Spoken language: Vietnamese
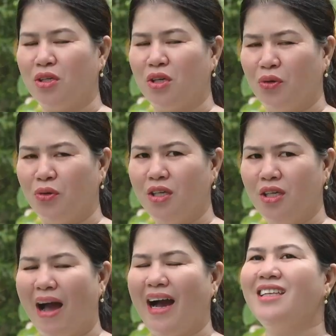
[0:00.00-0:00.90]
Nổi
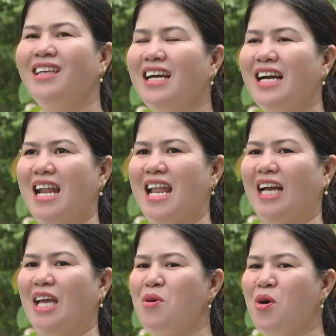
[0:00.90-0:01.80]
bật nhất là
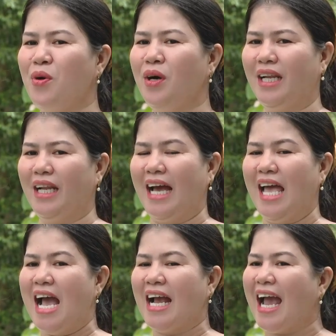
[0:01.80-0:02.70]
cái mô hình là
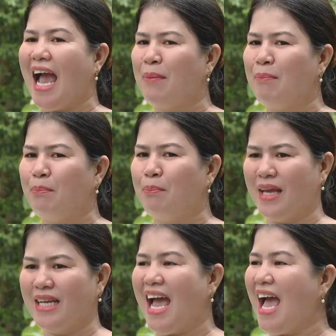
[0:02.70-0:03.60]

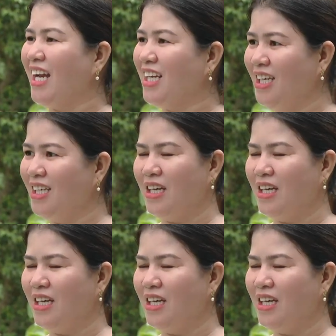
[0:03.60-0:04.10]
camera an ninh.